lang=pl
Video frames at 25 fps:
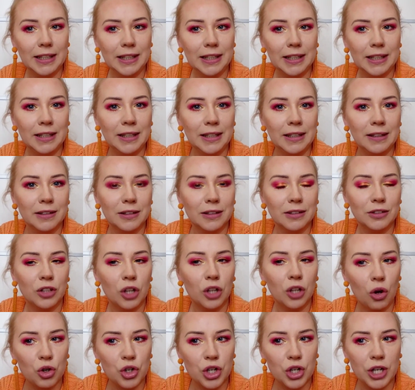i
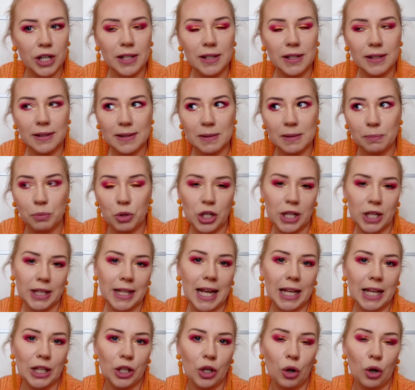drożej
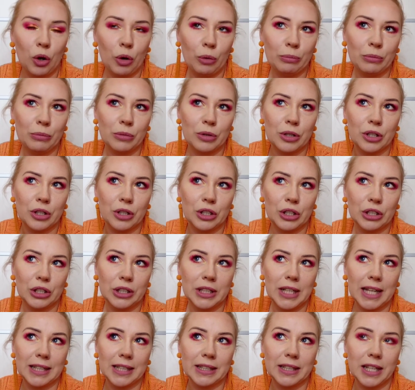sprzedają,
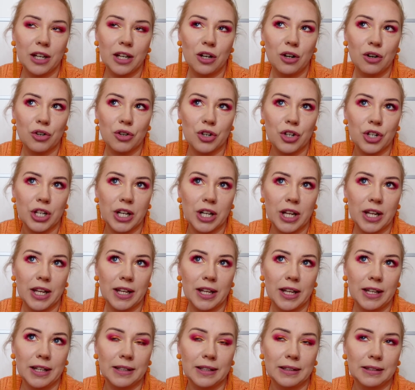e, dlatego
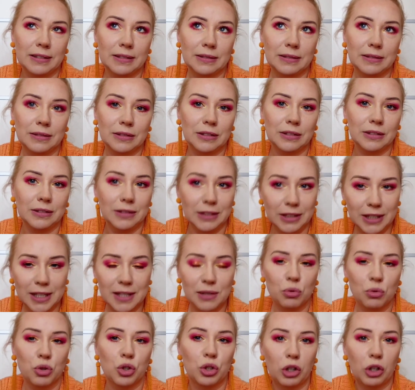że
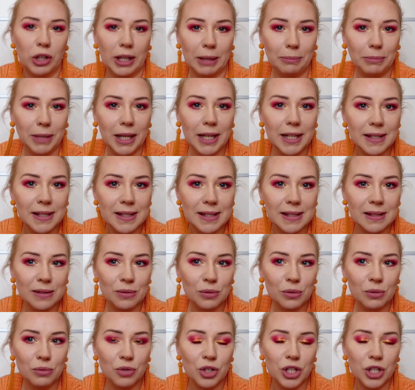jest już to na
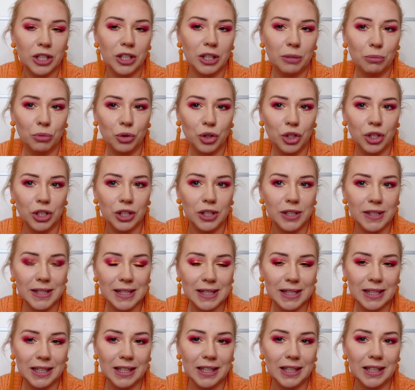miejscu, że nie musi
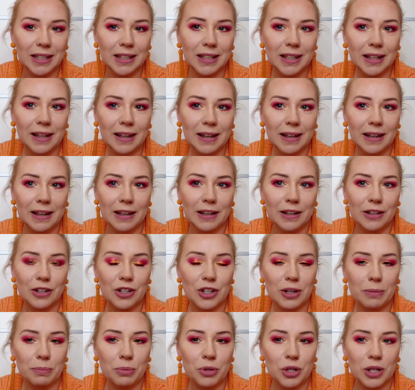iść z Chin,
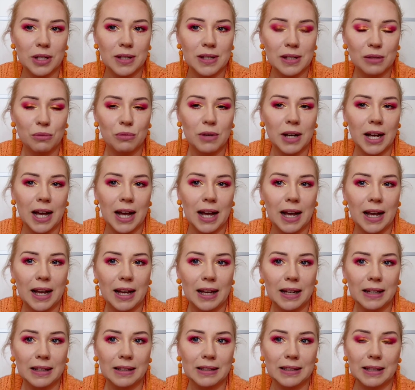że
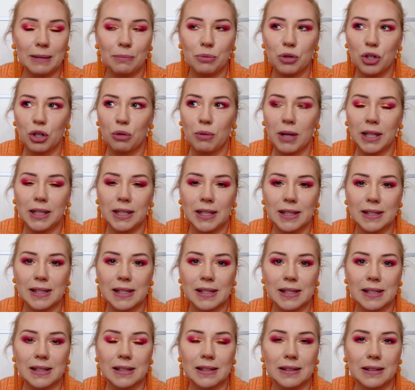przesyłka e, na przykład
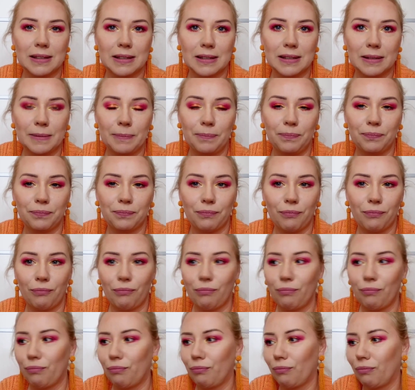jest, e,
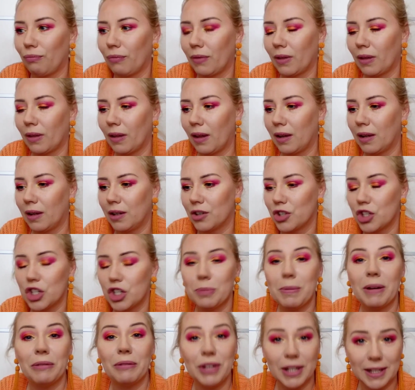mm,
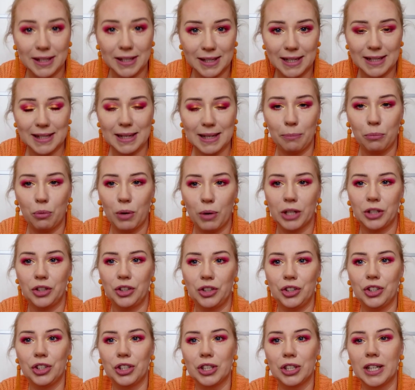że trzeba więcej
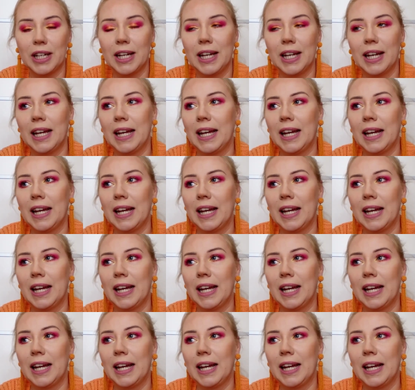zapłacić.